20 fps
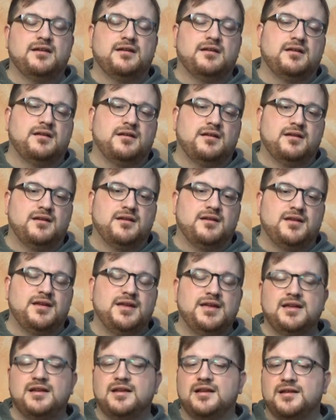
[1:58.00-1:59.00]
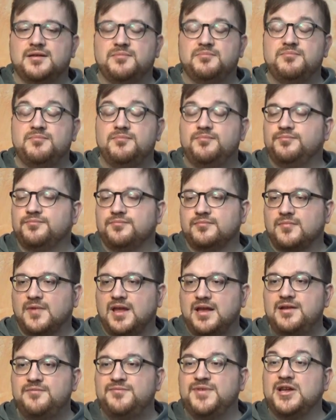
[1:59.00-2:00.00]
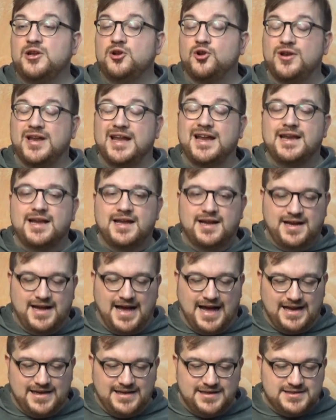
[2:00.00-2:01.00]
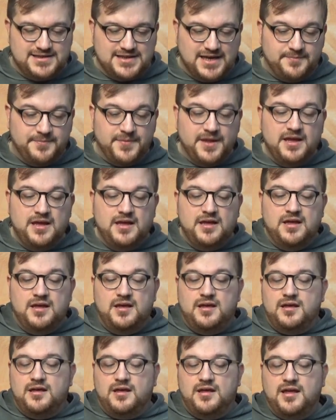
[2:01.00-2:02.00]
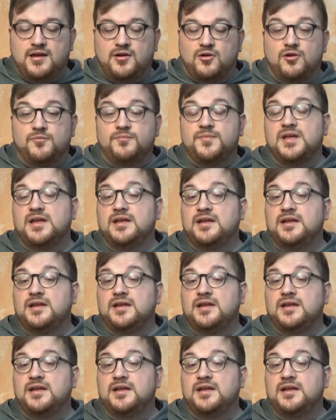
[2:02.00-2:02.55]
eh, il, mm, il vino nel calice. Ecco,